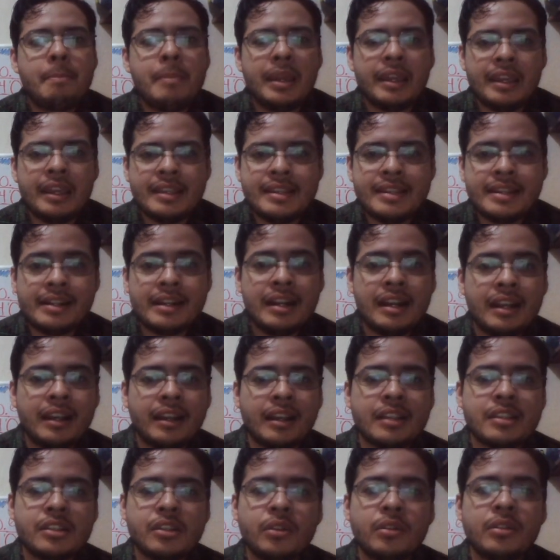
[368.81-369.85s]
Pequeñas
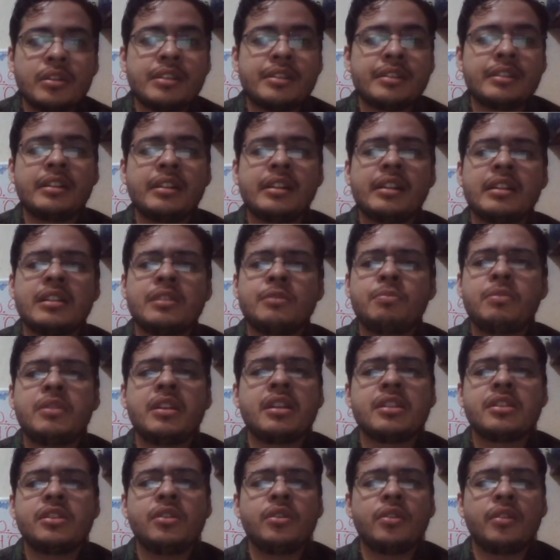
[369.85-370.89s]
relajaciones,
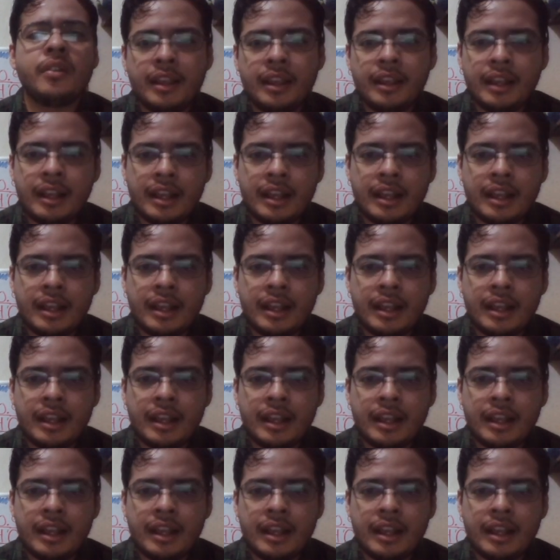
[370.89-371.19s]
respiración.